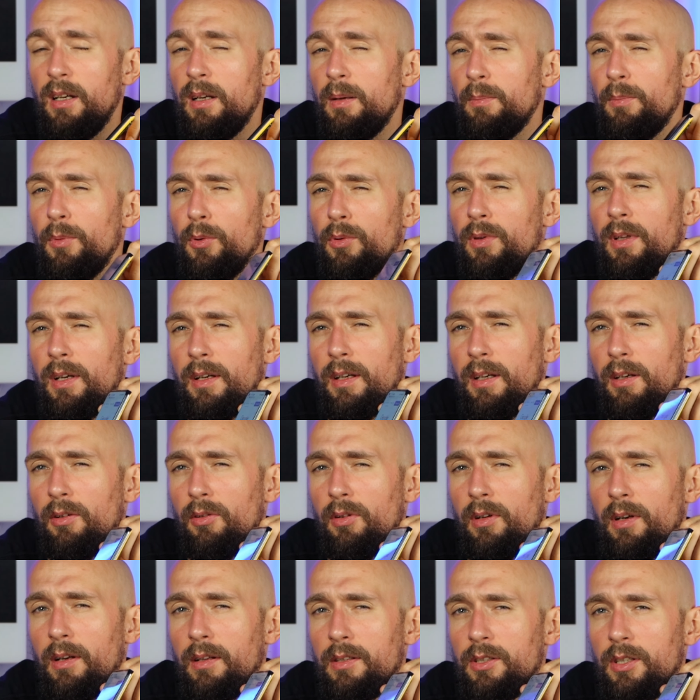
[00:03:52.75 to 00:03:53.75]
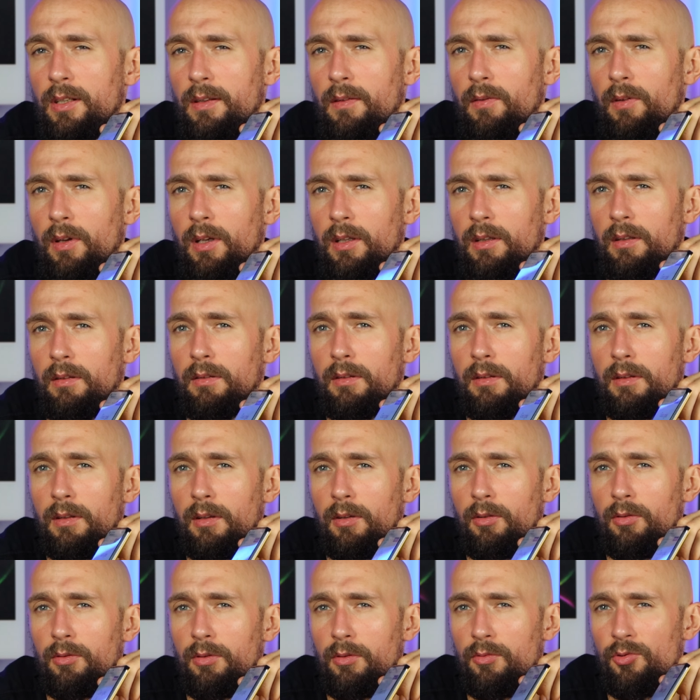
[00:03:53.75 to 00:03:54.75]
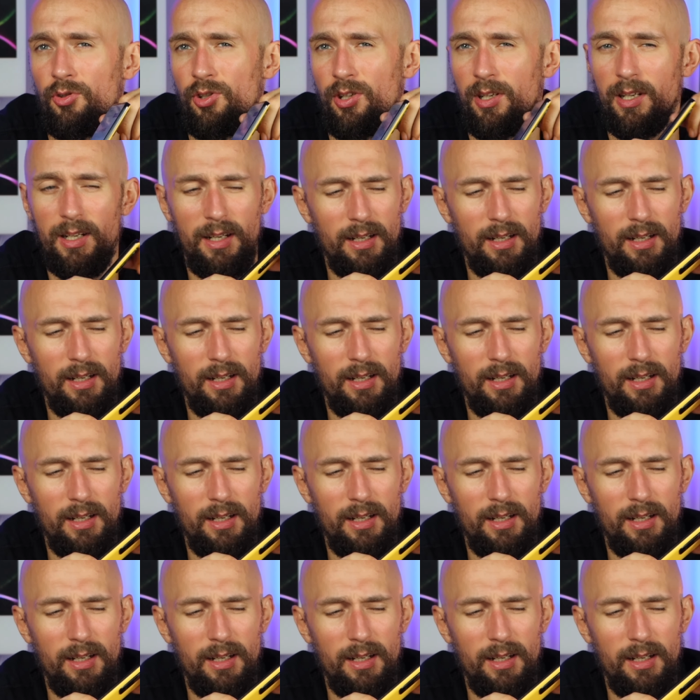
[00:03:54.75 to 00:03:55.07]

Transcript: Był taki okres czasu, kiedy do tego dążyli,